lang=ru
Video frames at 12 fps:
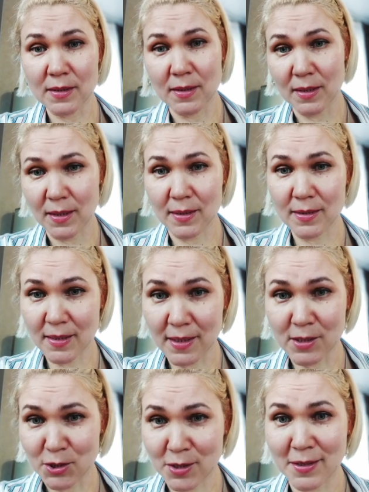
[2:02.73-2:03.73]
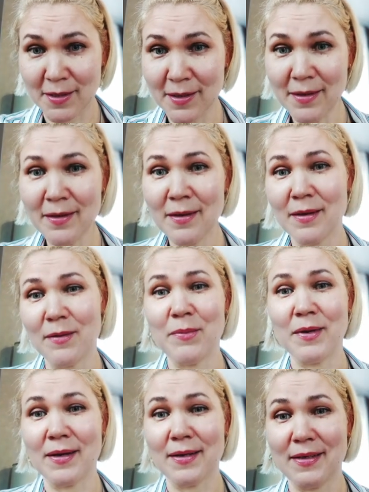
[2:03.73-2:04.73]
снились каждый день, и
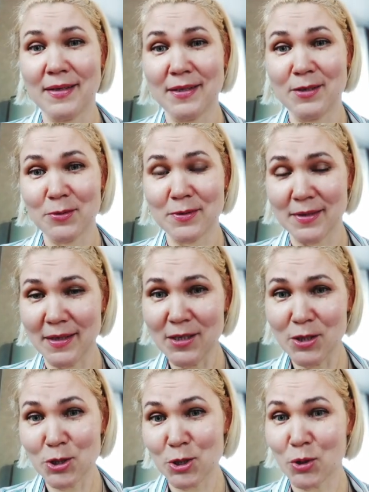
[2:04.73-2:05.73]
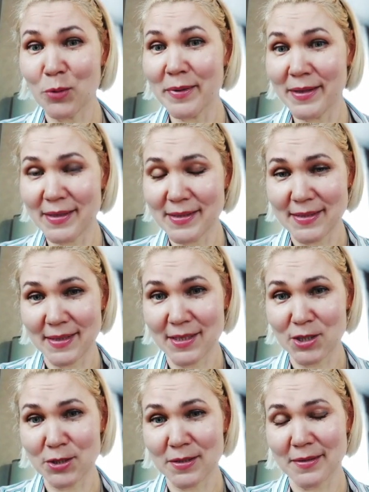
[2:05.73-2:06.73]
мне хотелось узнать, что бы это
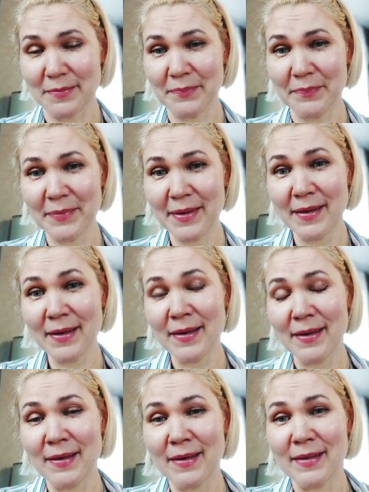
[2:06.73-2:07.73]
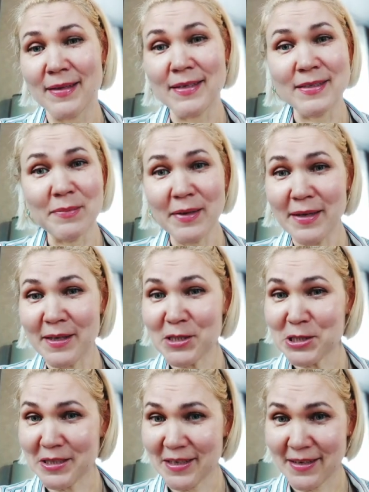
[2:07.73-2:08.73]
значило. Для себя я
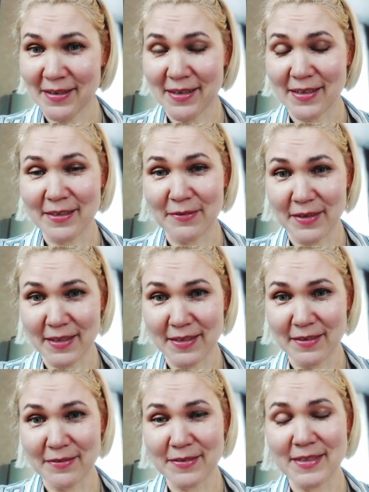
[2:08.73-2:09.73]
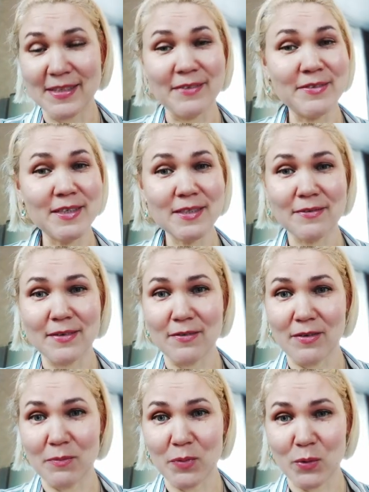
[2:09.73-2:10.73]
нашла ответы на все свои
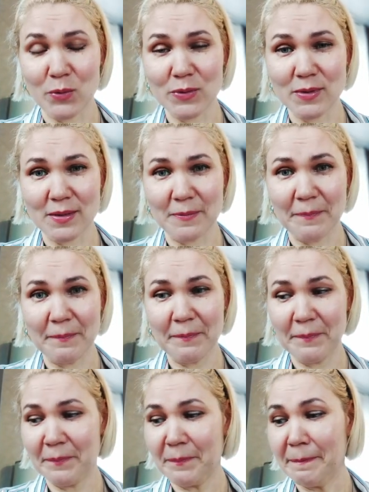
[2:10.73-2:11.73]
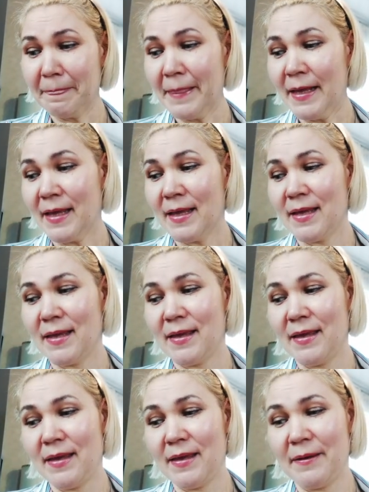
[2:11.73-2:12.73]
вопросы.
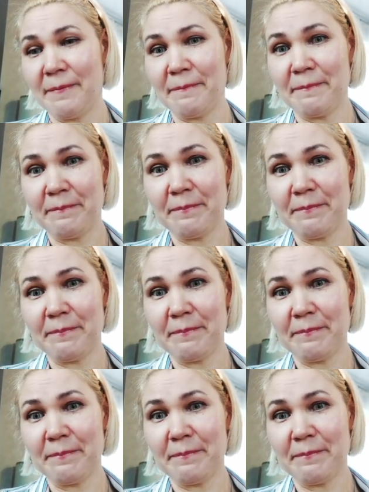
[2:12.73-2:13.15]
И